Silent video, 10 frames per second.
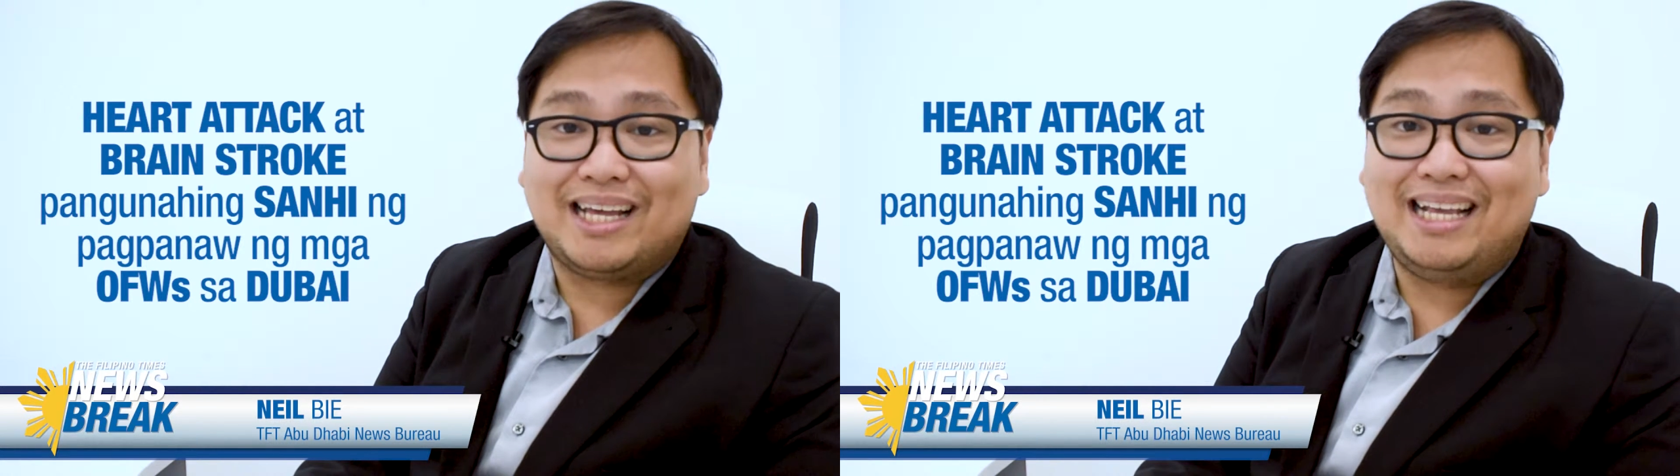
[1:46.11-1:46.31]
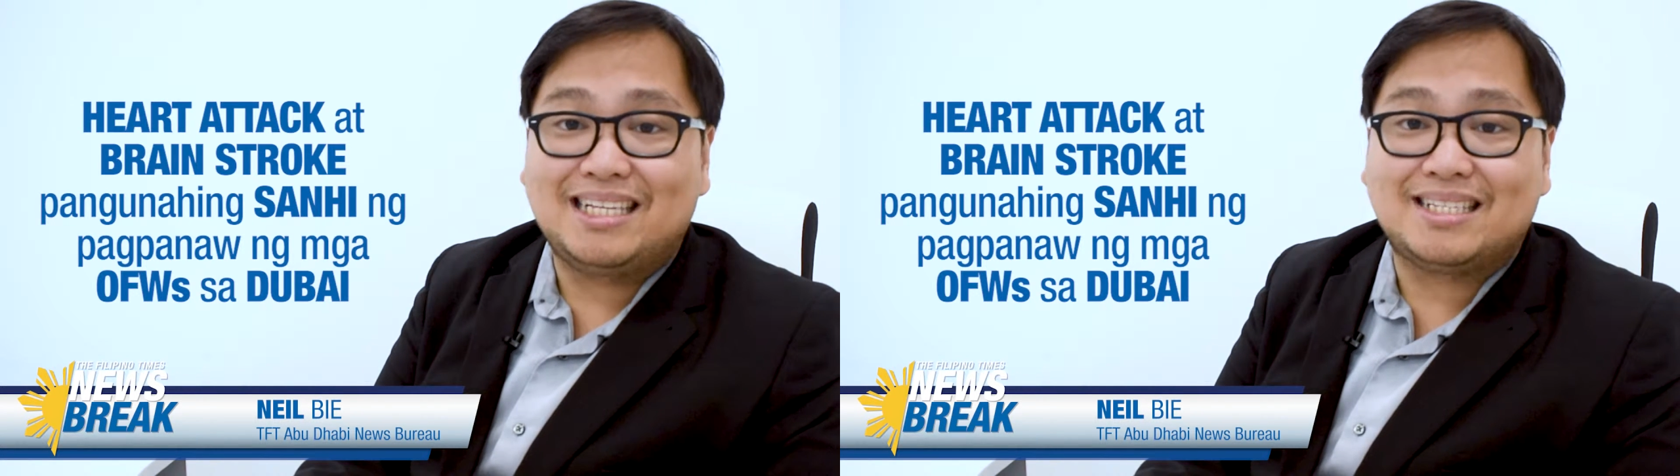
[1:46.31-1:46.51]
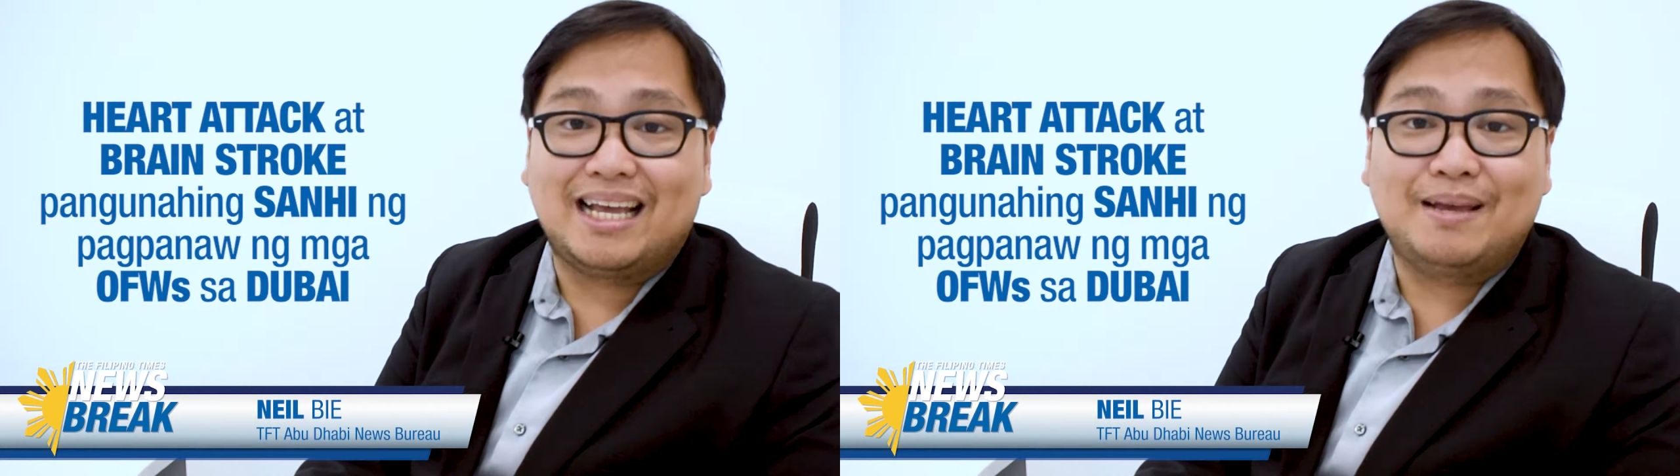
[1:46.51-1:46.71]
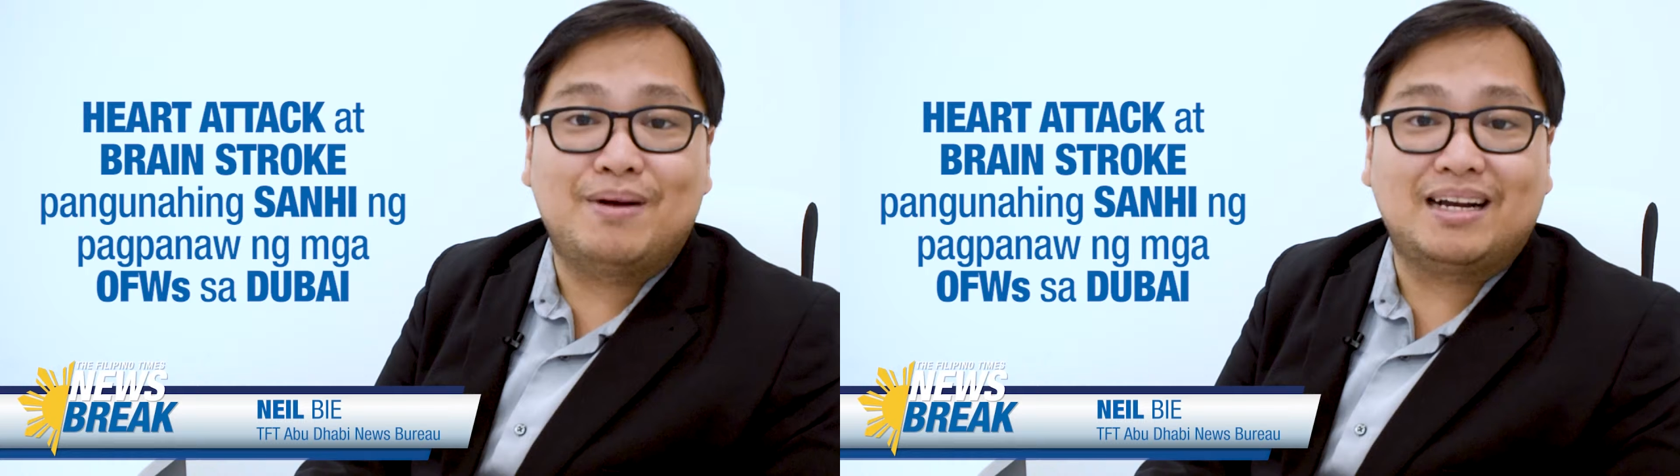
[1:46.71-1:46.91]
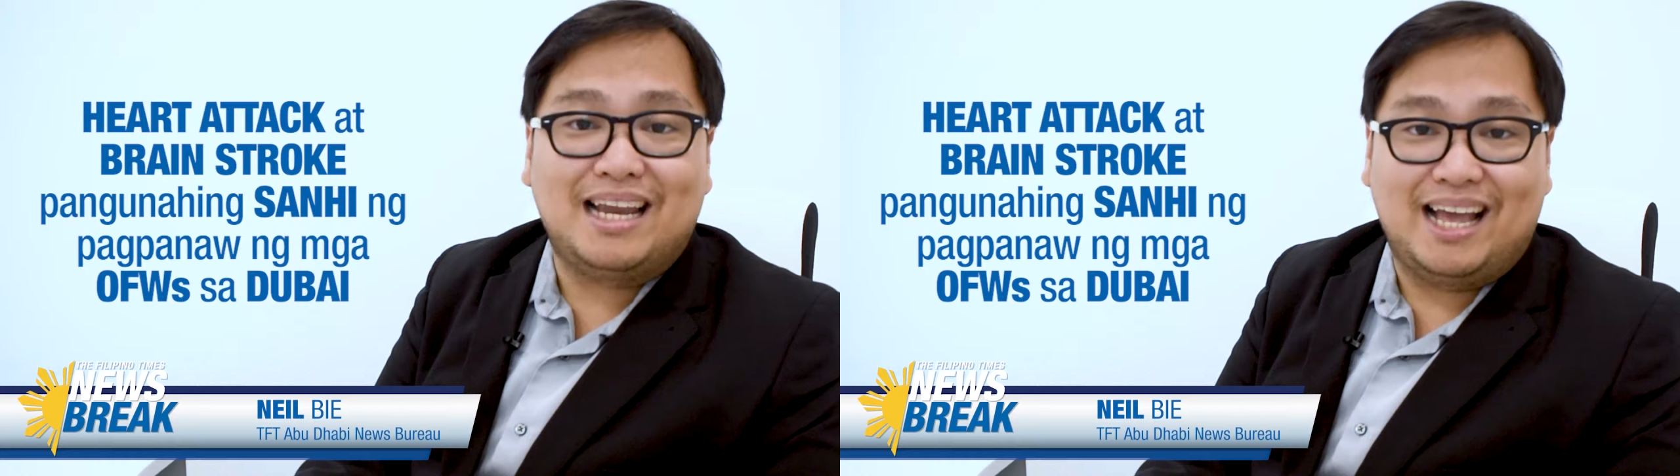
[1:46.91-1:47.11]
kaysa sa
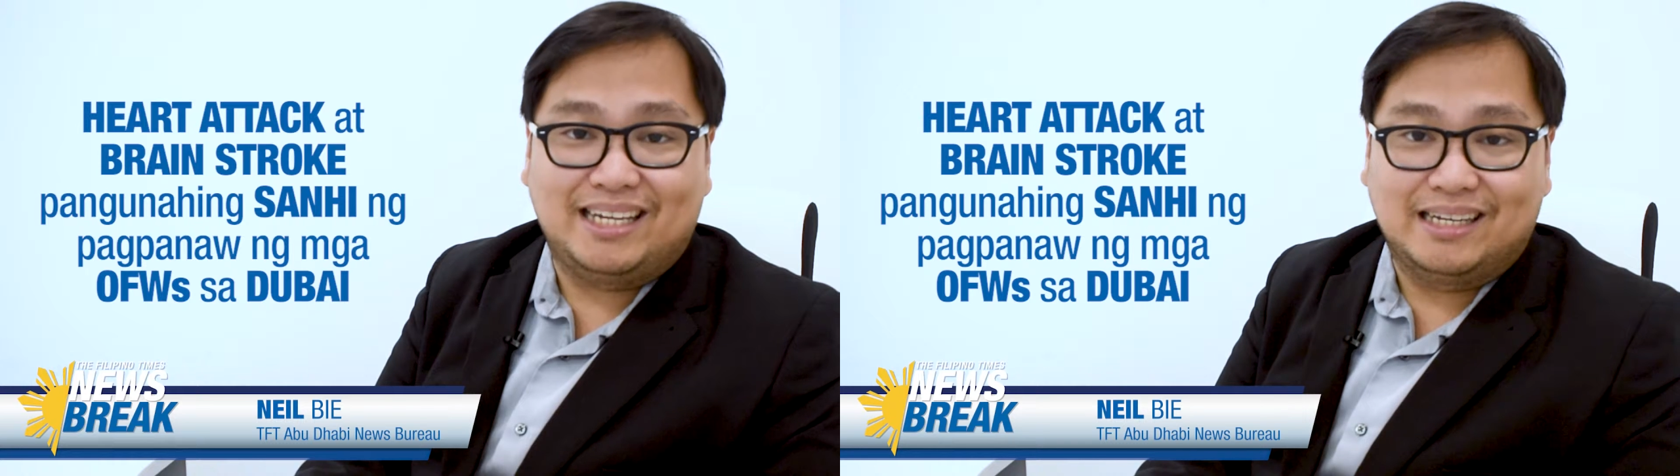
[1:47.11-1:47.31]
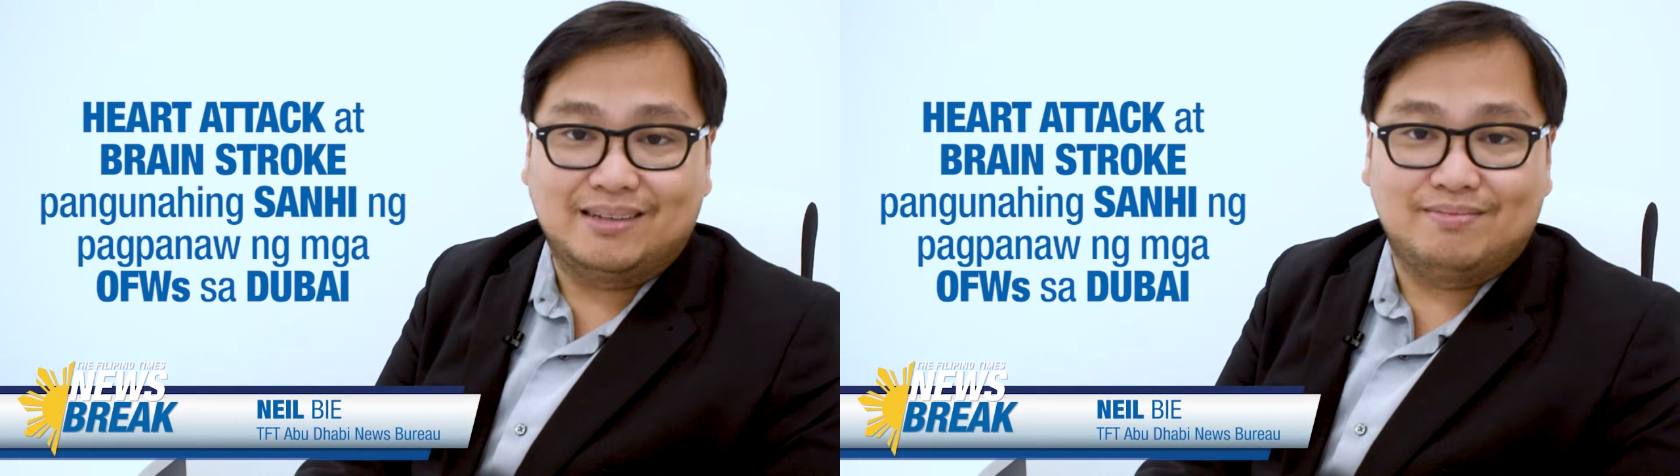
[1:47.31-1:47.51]
ibang lahi.